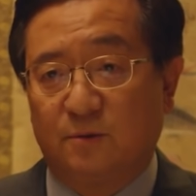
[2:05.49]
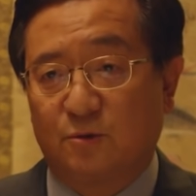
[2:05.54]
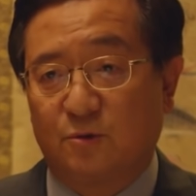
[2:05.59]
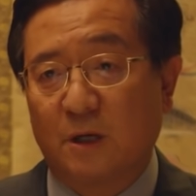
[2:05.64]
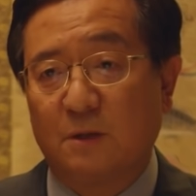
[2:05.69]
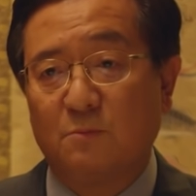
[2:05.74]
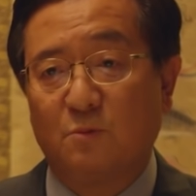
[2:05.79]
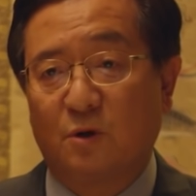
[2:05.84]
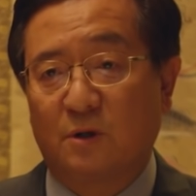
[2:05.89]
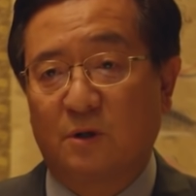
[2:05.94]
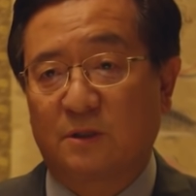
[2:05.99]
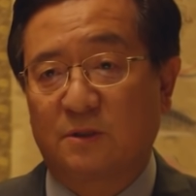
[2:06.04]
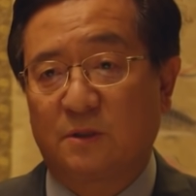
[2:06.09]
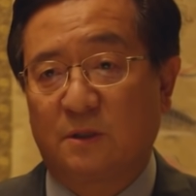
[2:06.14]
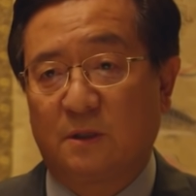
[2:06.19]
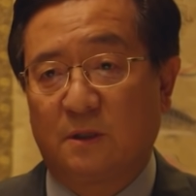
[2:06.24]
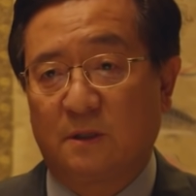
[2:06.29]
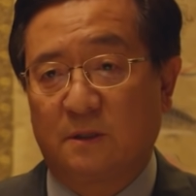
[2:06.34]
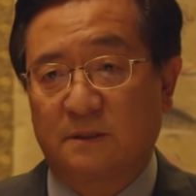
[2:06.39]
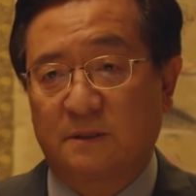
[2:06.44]

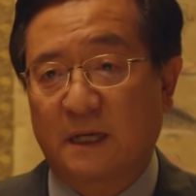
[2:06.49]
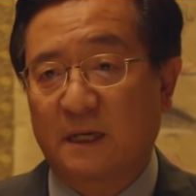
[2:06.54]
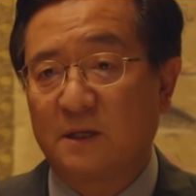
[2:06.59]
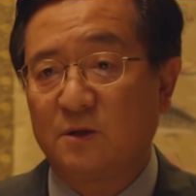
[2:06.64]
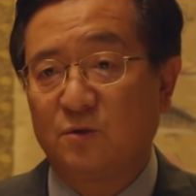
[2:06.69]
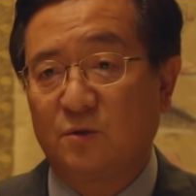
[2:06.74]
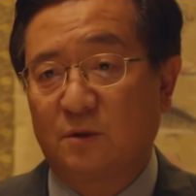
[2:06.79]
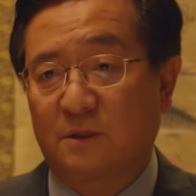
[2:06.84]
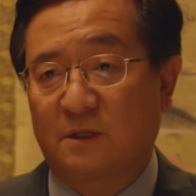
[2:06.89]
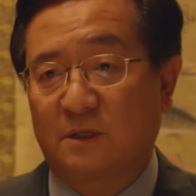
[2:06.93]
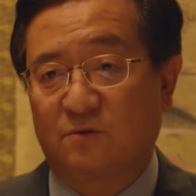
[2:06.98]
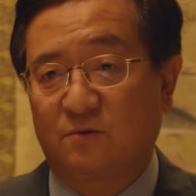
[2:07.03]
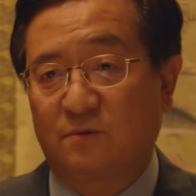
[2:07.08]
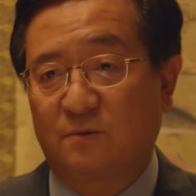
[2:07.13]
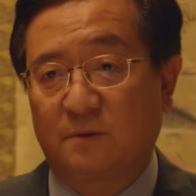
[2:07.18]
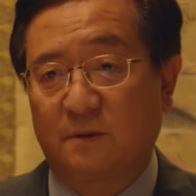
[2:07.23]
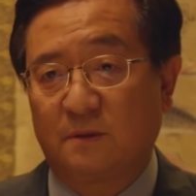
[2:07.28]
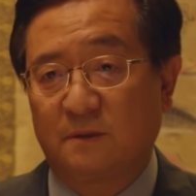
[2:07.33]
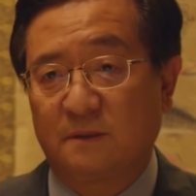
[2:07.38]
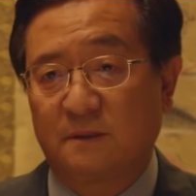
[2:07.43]
죄목에서 살인교사 두
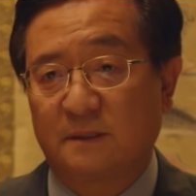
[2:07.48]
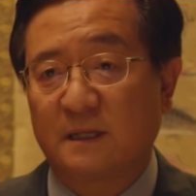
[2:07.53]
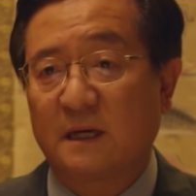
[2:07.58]
건